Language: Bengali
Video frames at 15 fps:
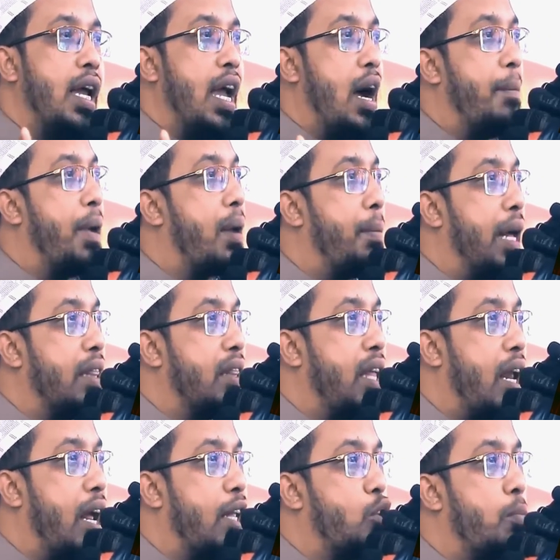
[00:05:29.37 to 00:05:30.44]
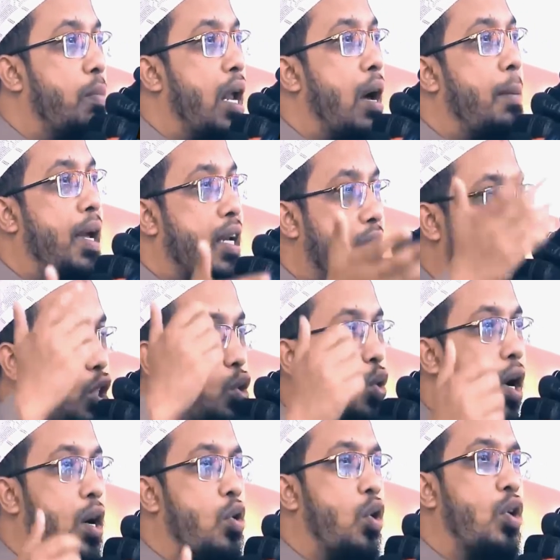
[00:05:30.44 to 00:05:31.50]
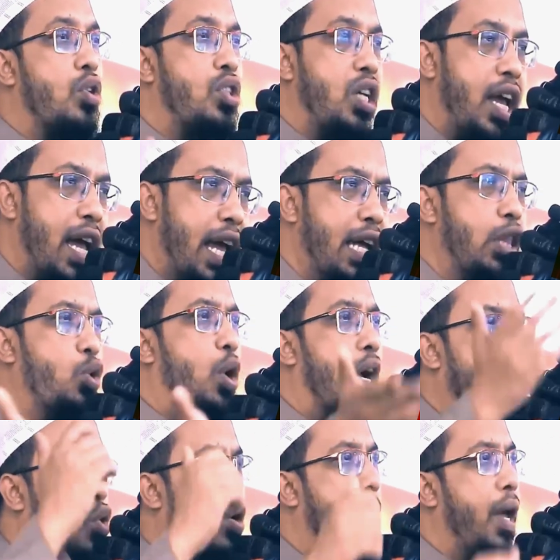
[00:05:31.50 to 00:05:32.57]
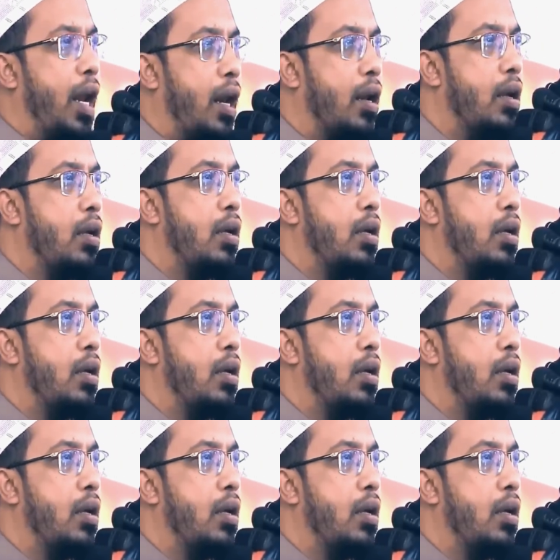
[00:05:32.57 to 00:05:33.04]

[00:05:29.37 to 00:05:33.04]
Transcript: হে আমার বান্দারা তোমরা আমার কাছে দোয়া করো যেই দোয়া করবেন